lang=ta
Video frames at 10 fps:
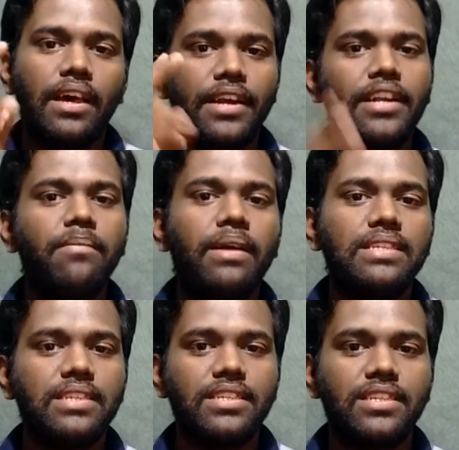ரெண்டு மேட்ச
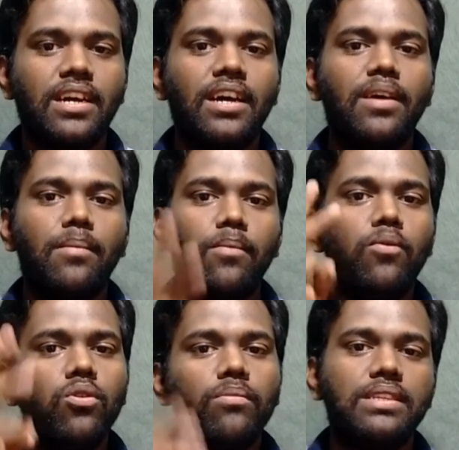ஜெயிச்சிருக்காங்க
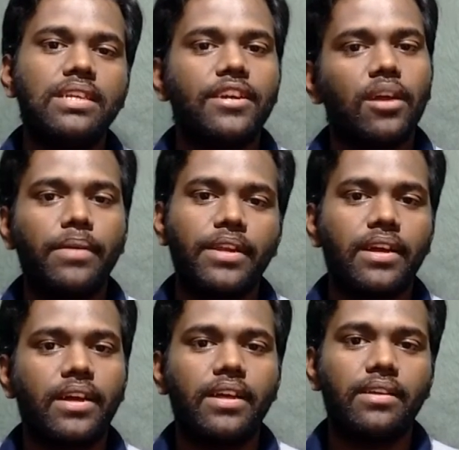மூணு மேட்ச டிரா
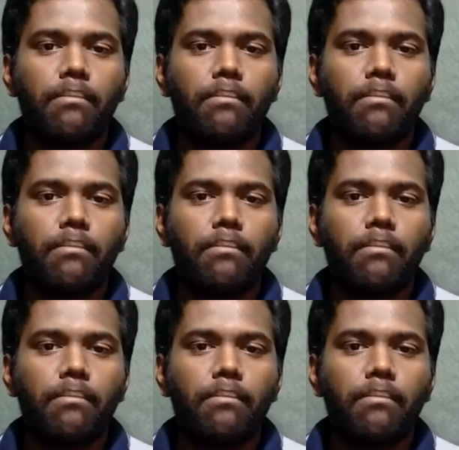பண்ணிருக்காங்க